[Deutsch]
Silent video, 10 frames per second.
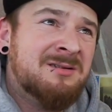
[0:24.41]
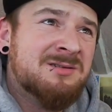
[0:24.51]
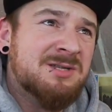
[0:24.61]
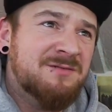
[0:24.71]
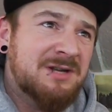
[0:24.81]

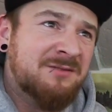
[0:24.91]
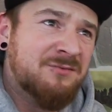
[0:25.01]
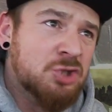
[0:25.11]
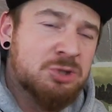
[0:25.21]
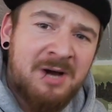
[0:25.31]
Ich weiß nicht, was das für
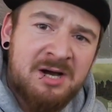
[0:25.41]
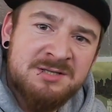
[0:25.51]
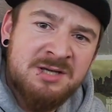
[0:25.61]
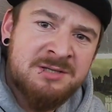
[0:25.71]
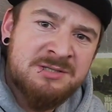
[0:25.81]
eine Sprache
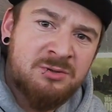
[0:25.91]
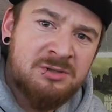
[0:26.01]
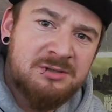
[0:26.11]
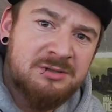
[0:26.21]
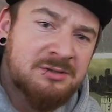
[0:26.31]
sein
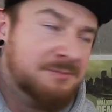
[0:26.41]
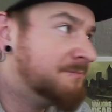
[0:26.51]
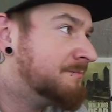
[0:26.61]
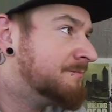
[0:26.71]
soll. Äh.